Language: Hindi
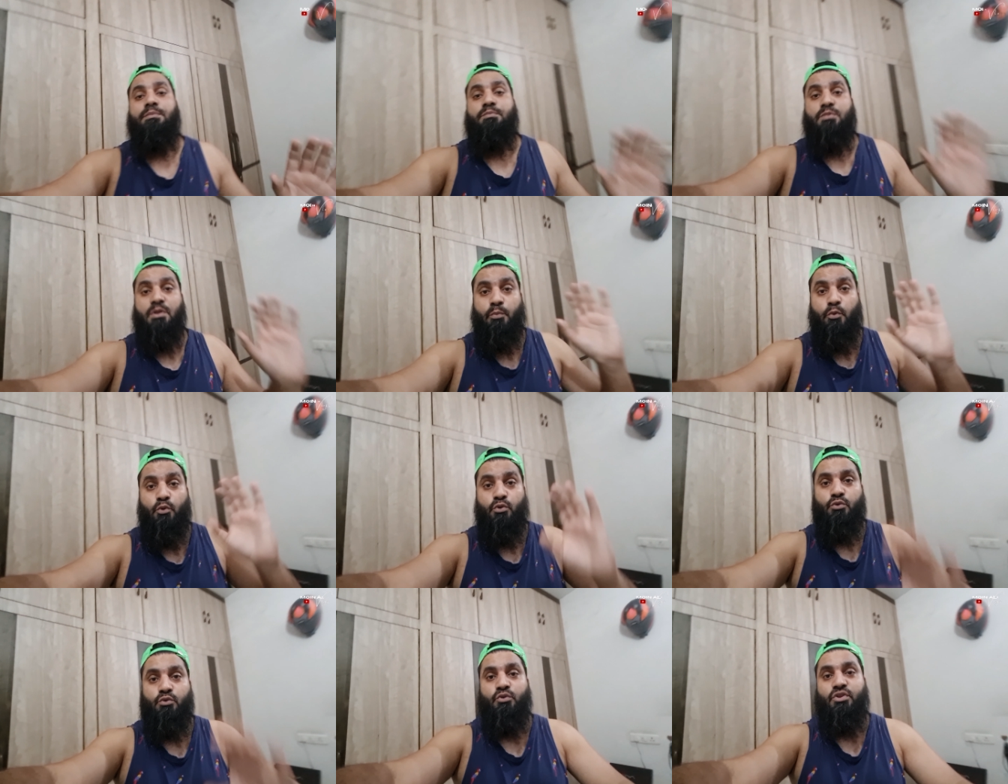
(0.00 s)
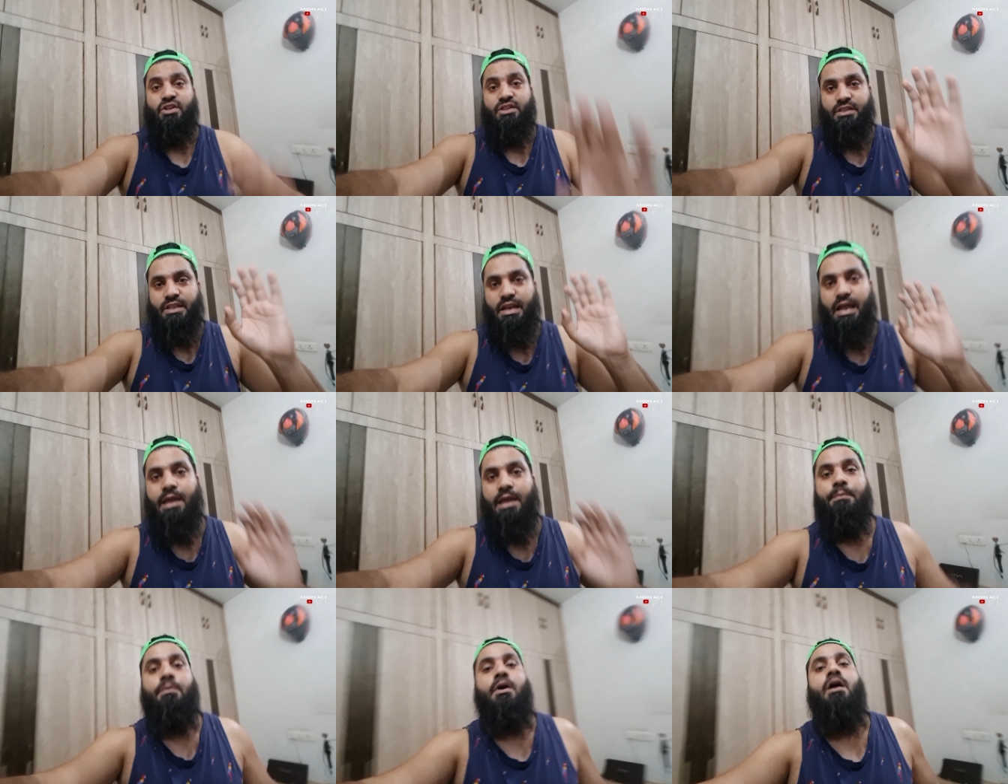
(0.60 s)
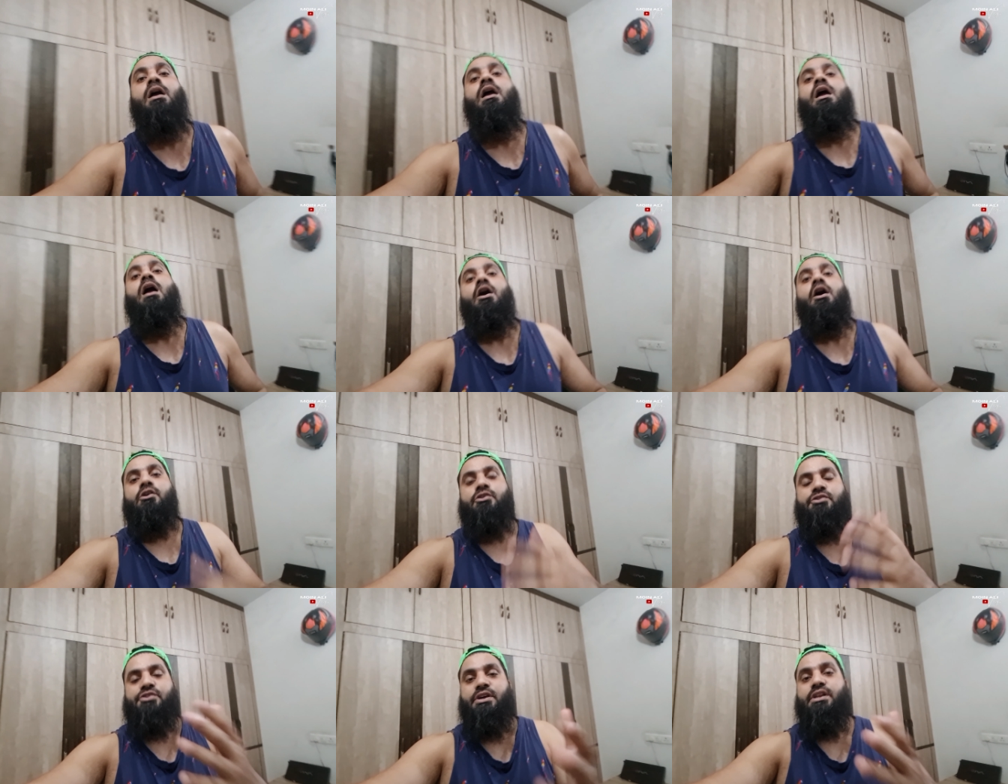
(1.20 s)
कीप सपोर्ट डो सब्सक्राइब
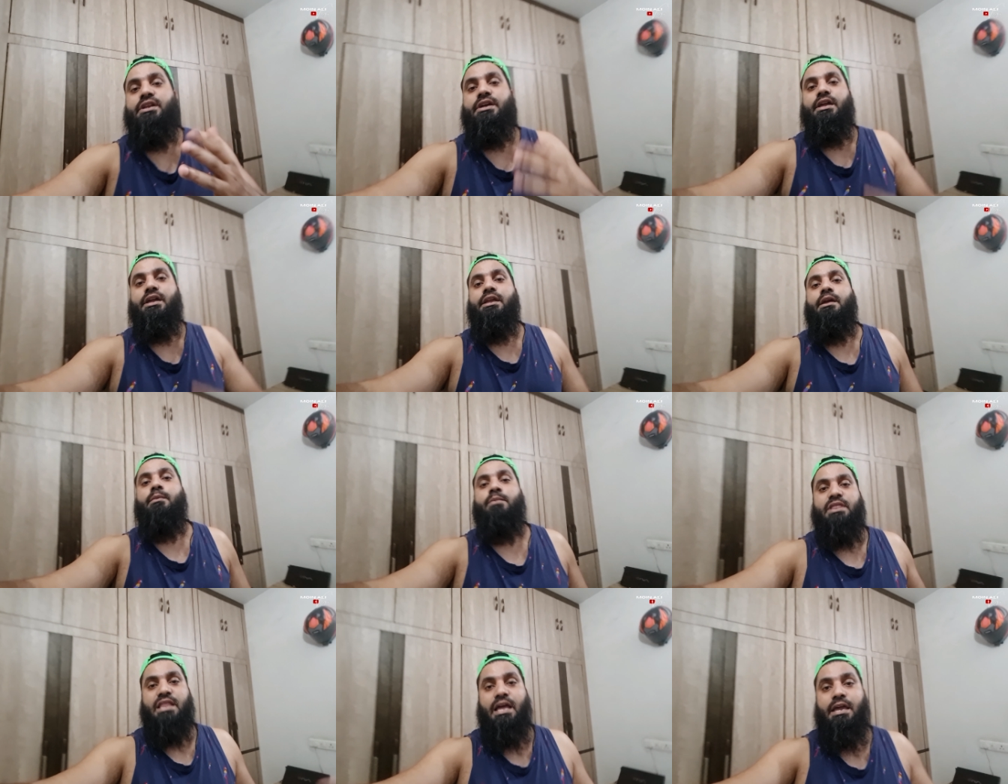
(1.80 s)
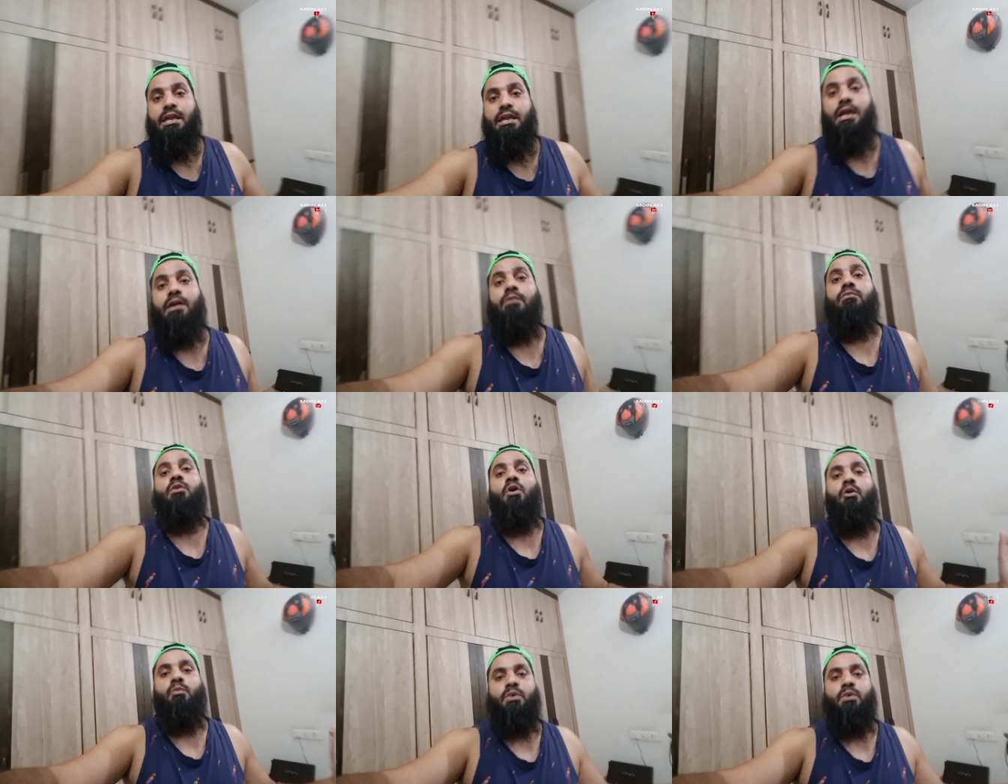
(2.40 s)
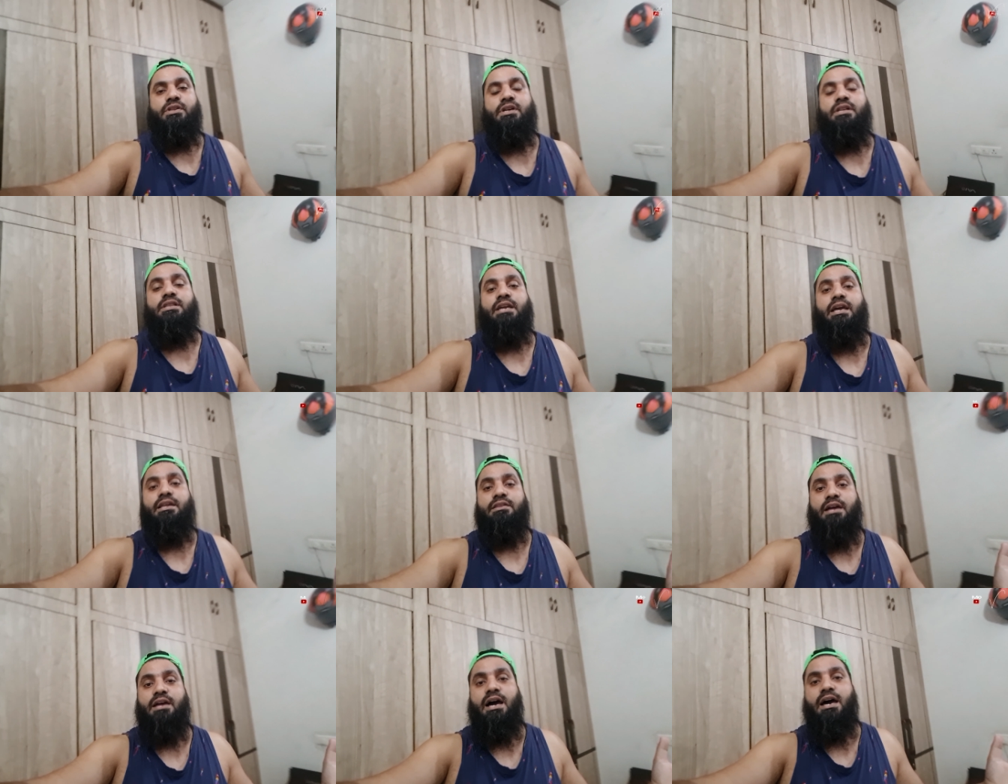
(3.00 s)
और शेयर करिए बताइए ब्लॉग
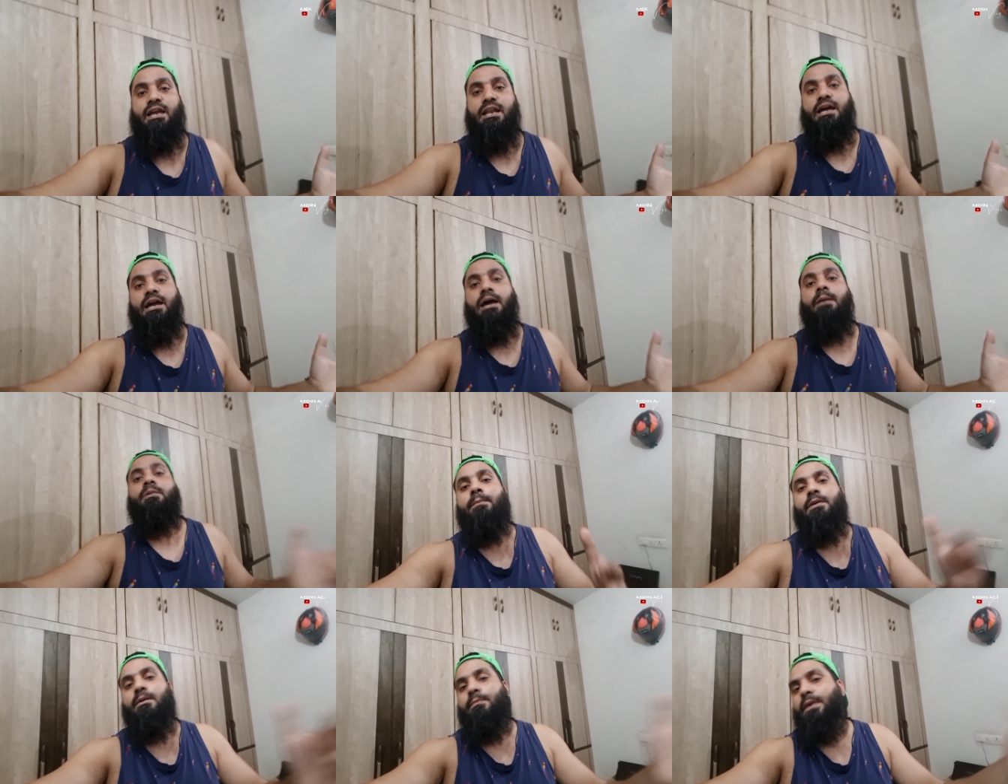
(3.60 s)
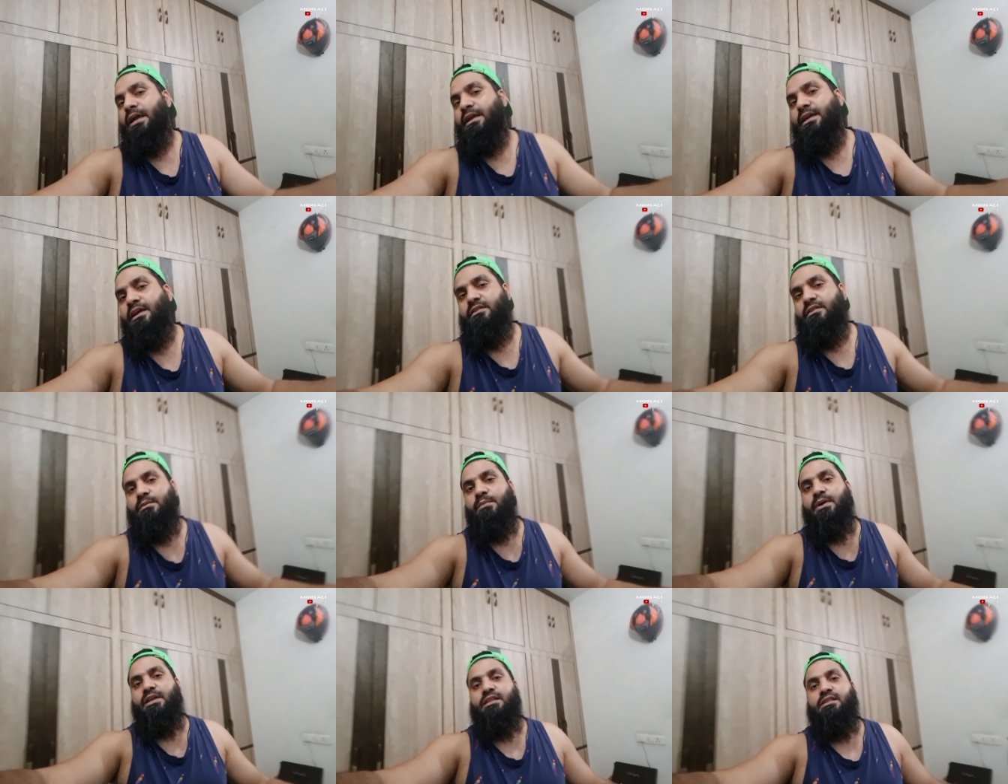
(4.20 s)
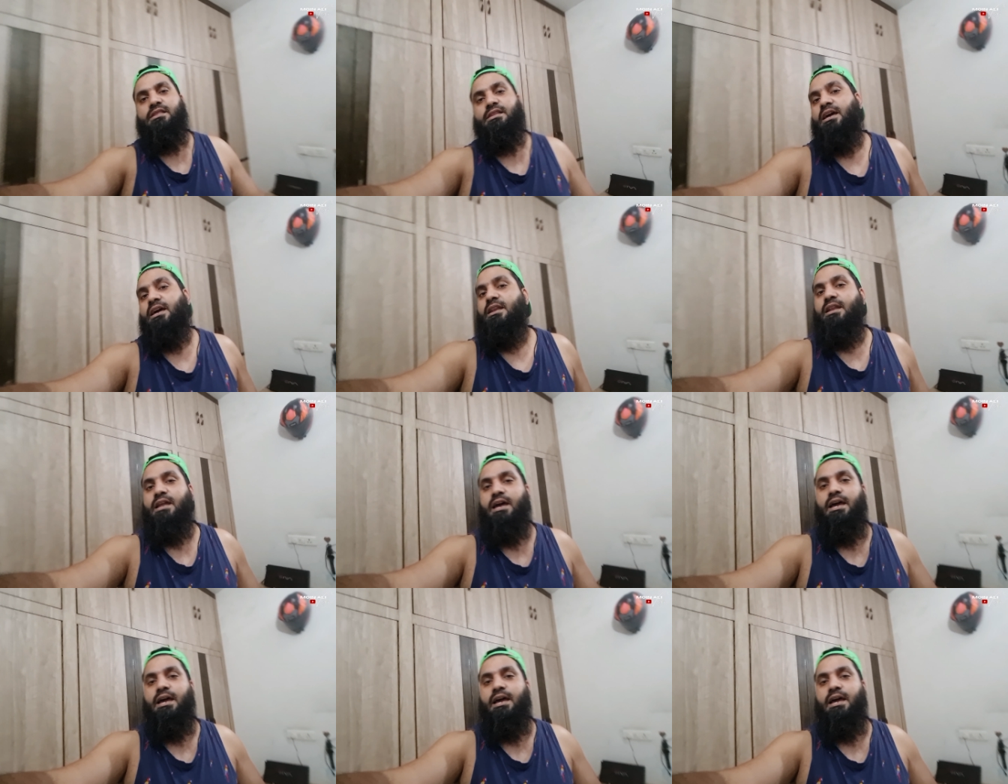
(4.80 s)
पसंद कैसा आ रहा है आपका भाई कैसे मेहनत